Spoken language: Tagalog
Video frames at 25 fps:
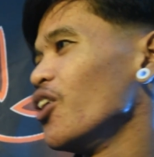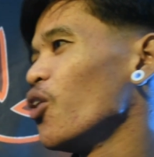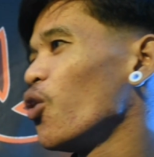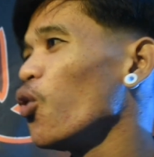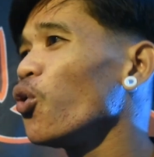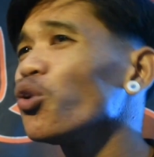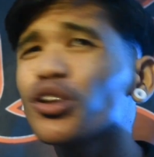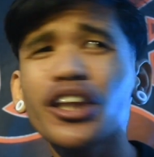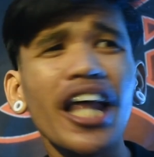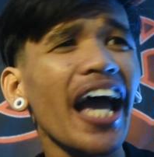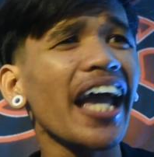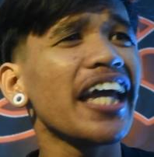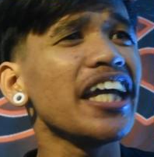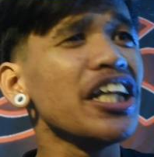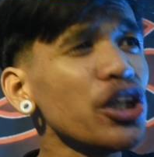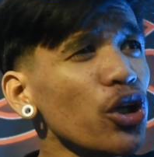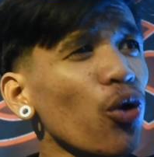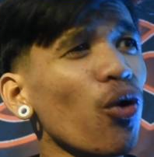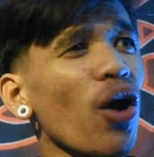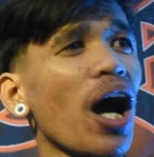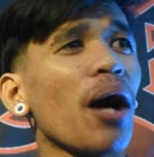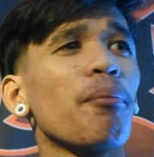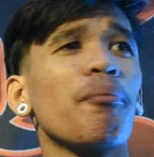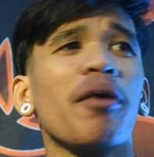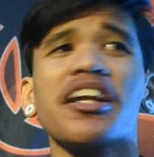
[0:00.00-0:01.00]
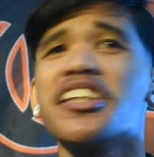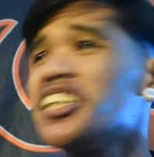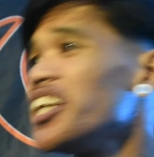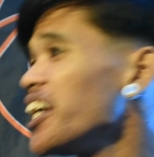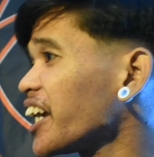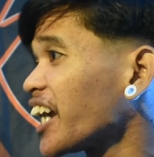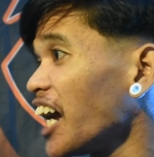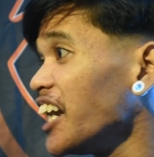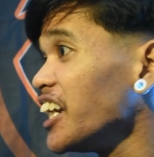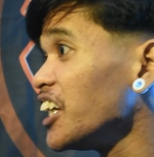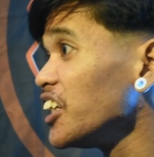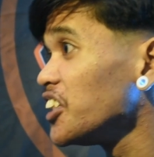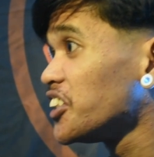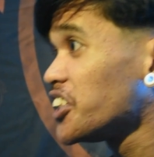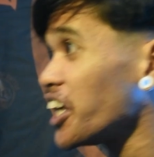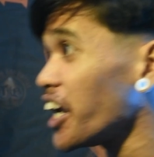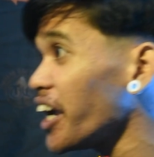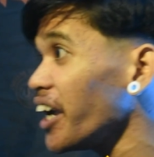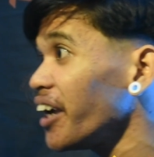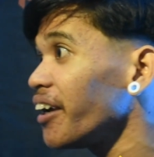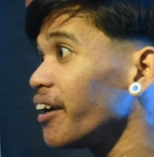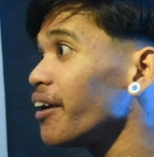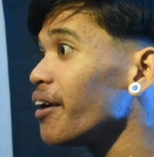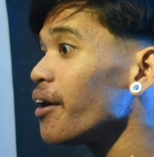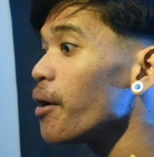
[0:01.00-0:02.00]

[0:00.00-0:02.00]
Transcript: unta inyuhang ang majika ni G,